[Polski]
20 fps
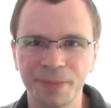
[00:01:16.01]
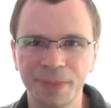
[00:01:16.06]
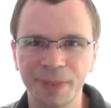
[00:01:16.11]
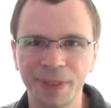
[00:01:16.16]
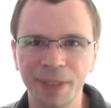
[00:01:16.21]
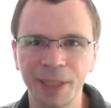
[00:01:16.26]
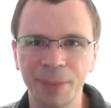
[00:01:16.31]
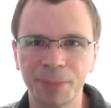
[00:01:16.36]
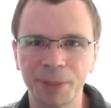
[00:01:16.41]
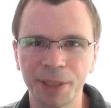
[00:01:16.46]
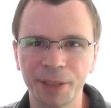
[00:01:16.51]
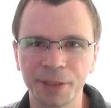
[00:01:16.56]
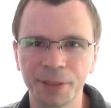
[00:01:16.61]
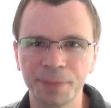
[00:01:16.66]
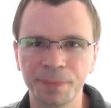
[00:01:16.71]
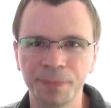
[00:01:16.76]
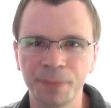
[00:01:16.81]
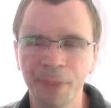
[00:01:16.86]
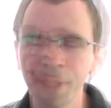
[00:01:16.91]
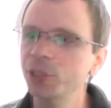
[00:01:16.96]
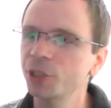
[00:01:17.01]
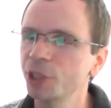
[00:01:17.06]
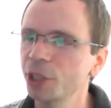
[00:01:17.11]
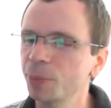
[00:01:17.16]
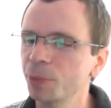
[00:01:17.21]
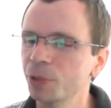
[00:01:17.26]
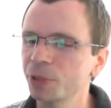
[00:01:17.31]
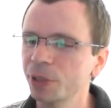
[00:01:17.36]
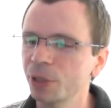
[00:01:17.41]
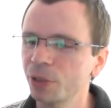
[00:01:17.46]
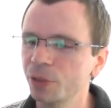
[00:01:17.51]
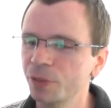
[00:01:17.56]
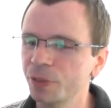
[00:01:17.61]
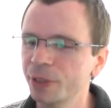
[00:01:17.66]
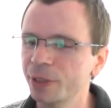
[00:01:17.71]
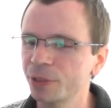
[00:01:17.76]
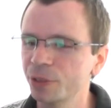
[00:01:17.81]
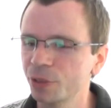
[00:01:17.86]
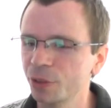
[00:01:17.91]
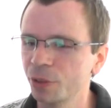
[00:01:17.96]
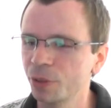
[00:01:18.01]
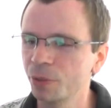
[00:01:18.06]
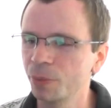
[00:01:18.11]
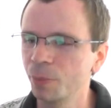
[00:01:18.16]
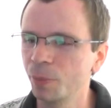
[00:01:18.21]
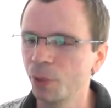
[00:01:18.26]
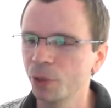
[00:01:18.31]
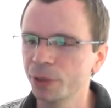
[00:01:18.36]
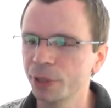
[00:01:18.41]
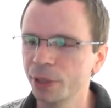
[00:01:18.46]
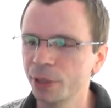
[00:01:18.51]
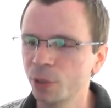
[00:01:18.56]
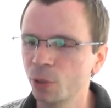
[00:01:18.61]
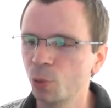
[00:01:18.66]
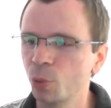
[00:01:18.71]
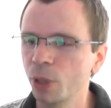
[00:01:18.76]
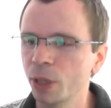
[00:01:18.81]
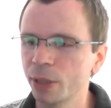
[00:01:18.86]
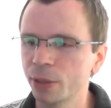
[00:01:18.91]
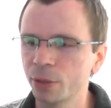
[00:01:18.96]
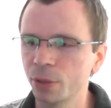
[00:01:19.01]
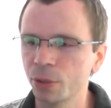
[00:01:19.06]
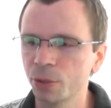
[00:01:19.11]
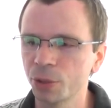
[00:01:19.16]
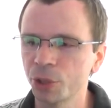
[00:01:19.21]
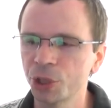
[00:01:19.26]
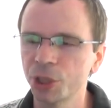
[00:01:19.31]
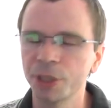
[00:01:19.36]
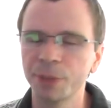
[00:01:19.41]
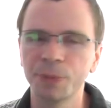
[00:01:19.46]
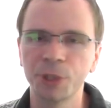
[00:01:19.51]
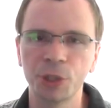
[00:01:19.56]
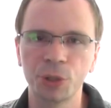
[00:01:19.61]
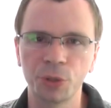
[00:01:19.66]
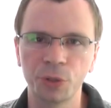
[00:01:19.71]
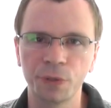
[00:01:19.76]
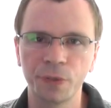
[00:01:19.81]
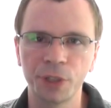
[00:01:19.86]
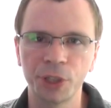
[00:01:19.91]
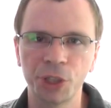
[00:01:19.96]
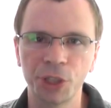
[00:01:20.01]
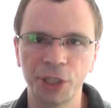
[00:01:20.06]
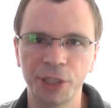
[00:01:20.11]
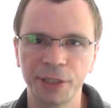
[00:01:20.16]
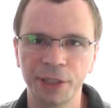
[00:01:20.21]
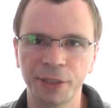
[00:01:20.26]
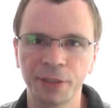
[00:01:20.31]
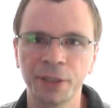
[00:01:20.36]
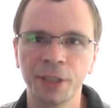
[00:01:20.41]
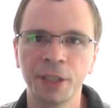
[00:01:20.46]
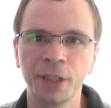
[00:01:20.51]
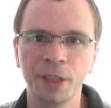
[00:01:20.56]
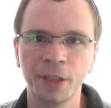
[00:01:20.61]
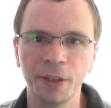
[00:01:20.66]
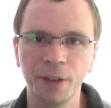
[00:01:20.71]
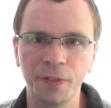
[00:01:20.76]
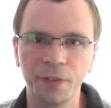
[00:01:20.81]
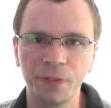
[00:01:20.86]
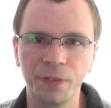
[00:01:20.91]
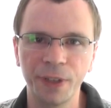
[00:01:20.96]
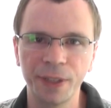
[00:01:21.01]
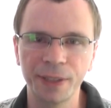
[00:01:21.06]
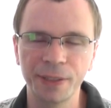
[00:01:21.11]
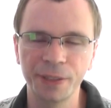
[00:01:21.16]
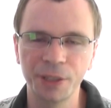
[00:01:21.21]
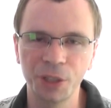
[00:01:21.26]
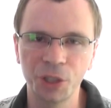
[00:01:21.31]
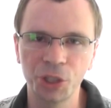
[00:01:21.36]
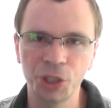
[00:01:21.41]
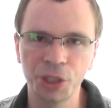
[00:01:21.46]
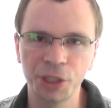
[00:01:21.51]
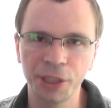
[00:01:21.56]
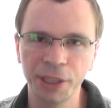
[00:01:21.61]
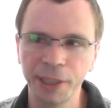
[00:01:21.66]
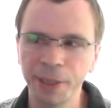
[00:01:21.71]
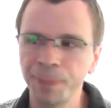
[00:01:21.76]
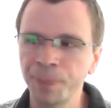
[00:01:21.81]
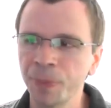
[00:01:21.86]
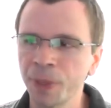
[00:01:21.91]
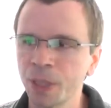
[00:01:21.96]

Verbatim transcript: tablet. Siedmiocalowy jest to model Qualcore 7021 w wersji 3G,